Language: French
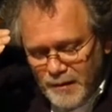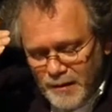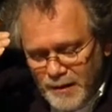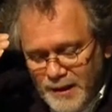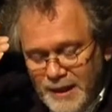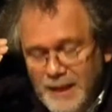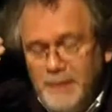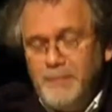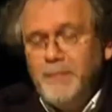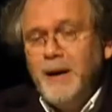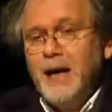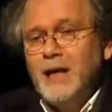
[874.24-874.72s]

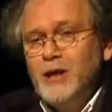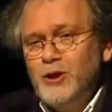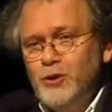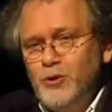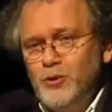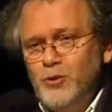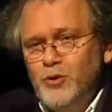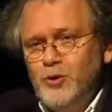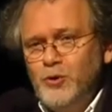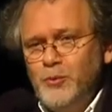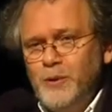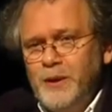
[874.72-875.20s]
l'image
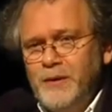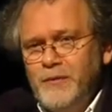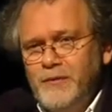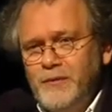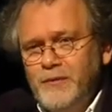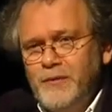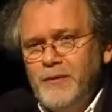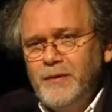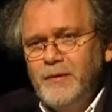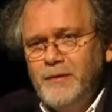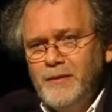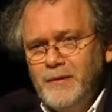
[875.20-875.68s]
du
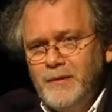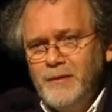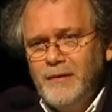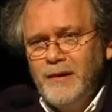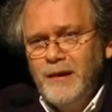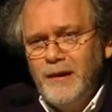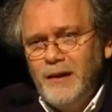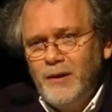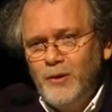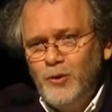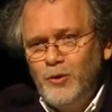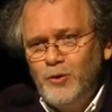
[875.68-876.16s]
juif,
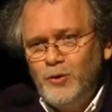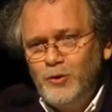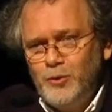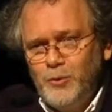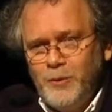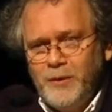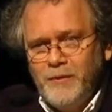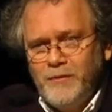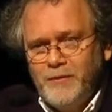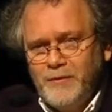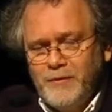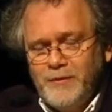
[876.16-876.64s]
le
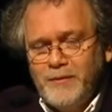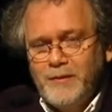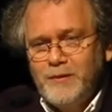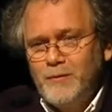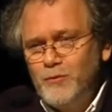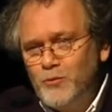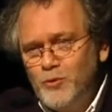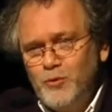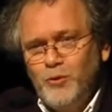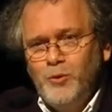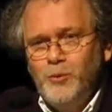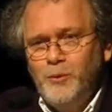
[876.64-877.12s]
juif,
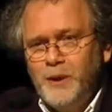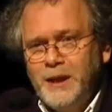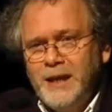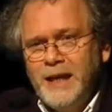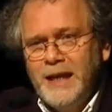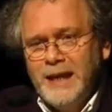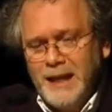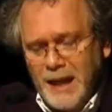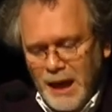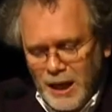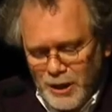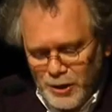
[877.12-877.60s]
celui qui
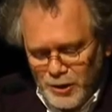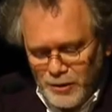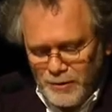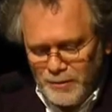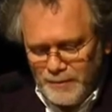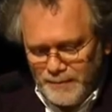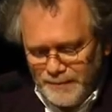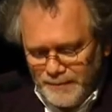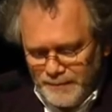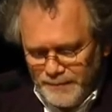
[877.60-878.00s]
a de l'argent.